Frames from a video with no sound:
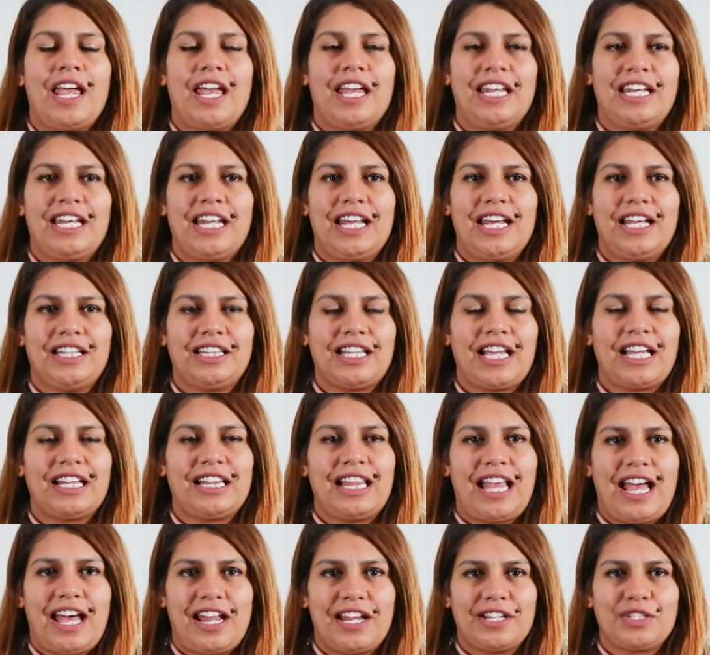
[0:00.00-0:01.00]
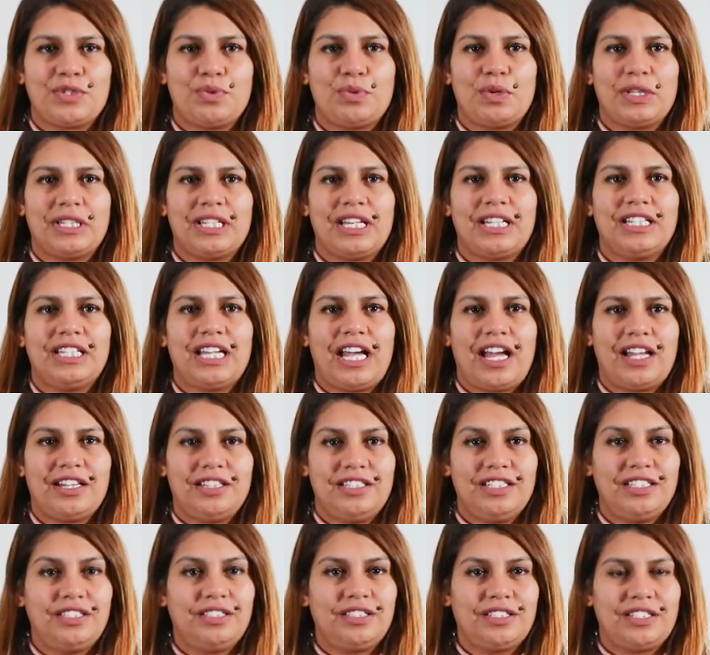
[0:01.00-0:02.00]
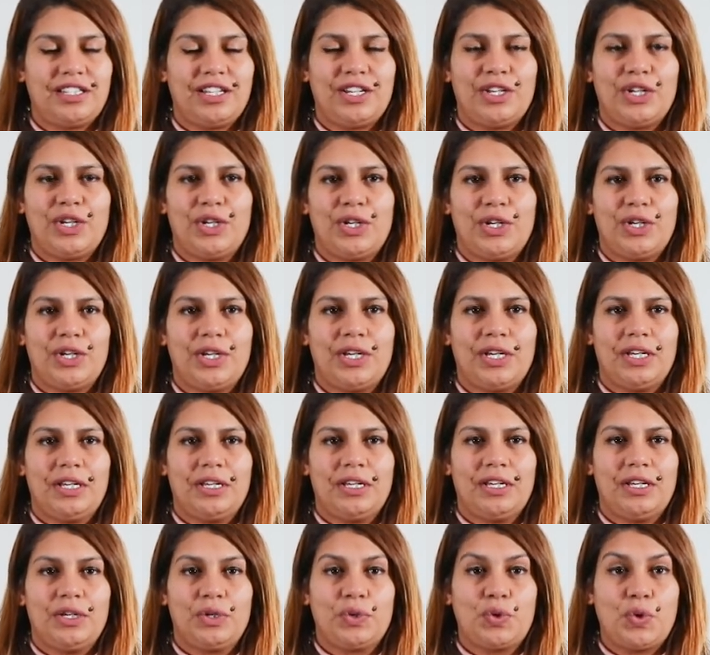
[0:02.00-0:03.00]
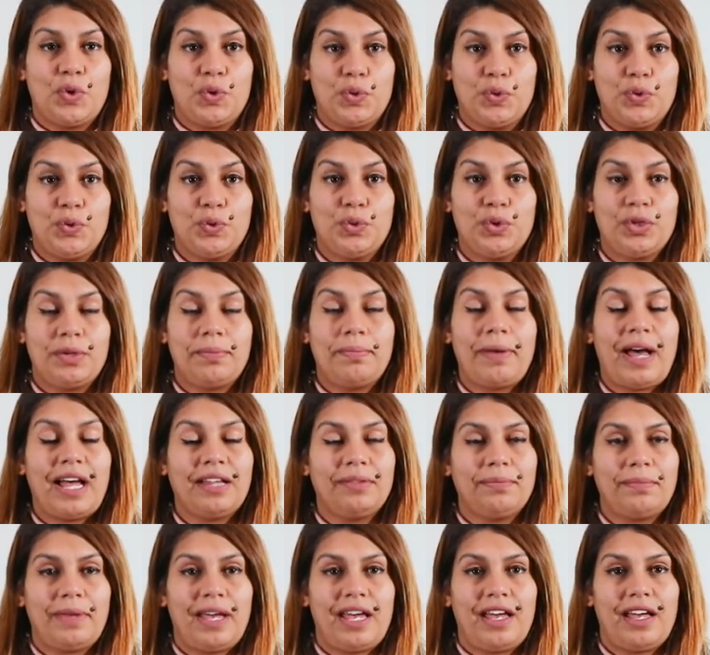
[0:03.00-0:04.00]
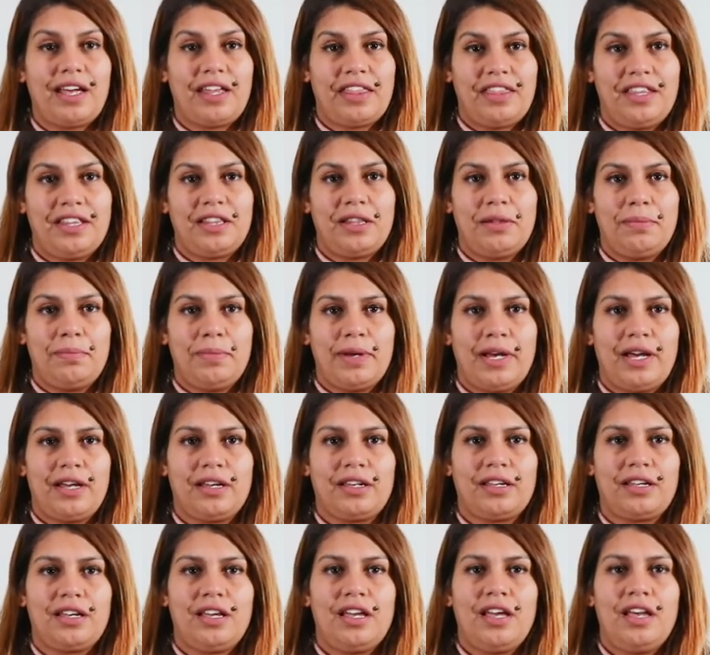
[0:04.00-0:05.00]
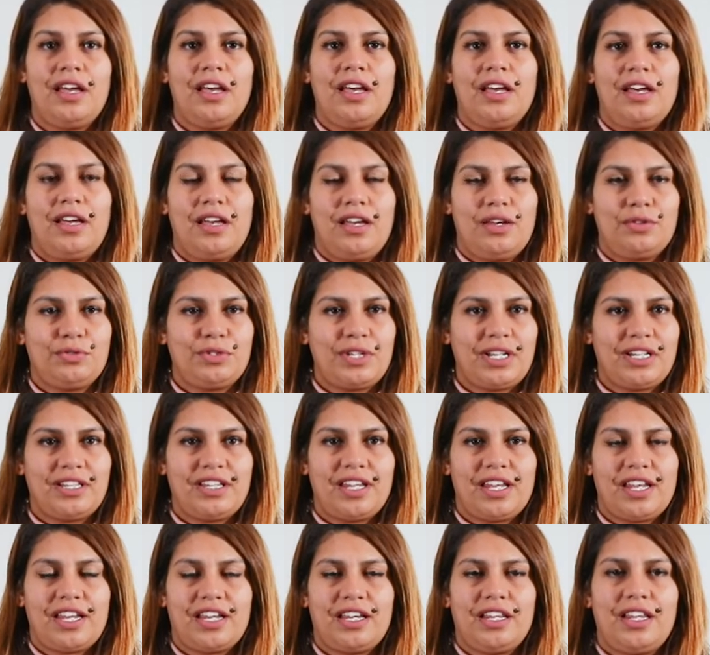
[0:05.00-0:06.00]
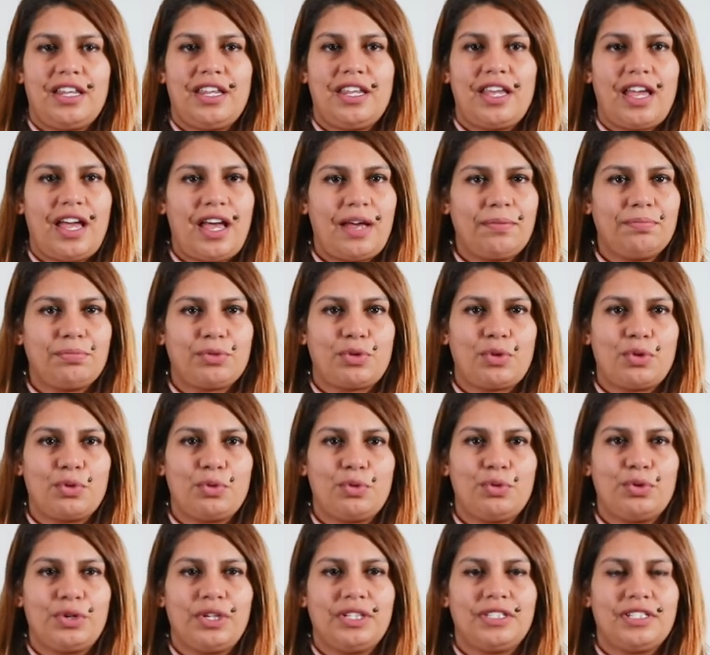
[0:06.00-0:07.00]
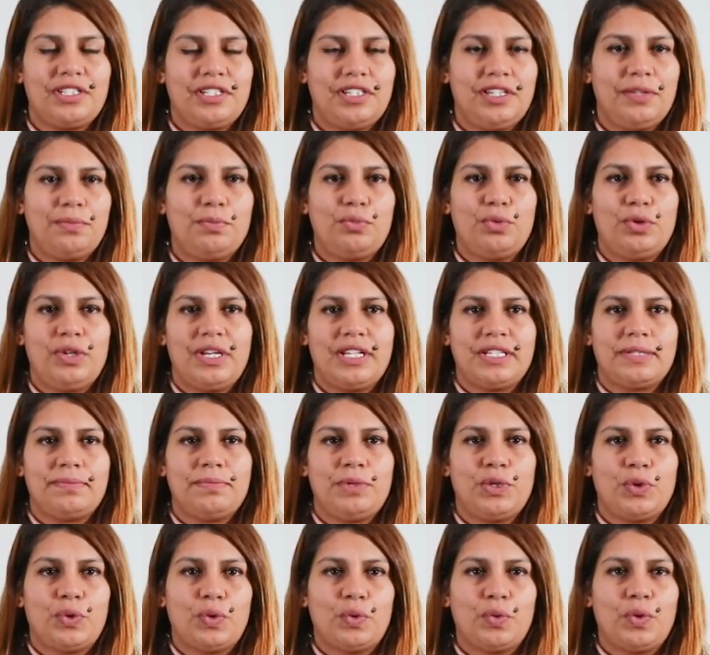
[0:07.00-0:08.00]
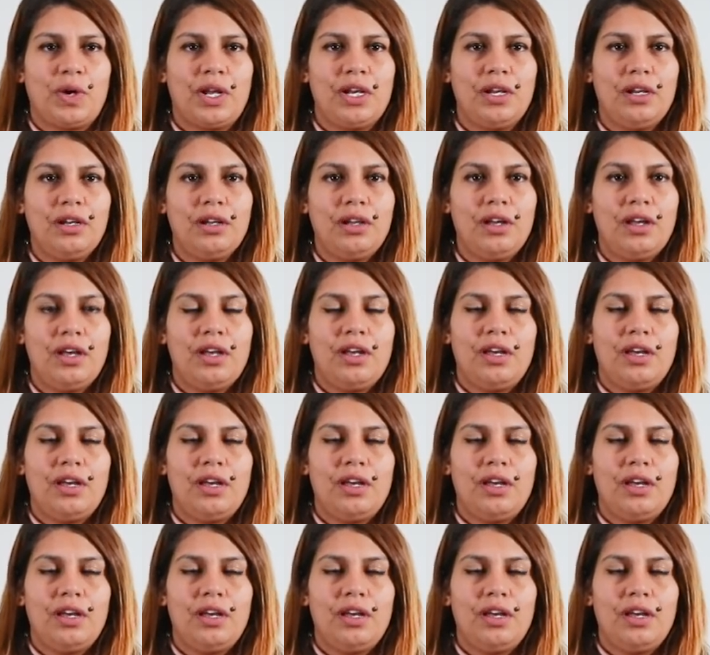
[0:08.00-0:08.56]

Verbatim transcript: انا دخلت الحرس الوطني عديت آه، كونكور بعد ما خديت الباك آه، وزاره الداخليه هبط كونكور انتداب ملازمين اول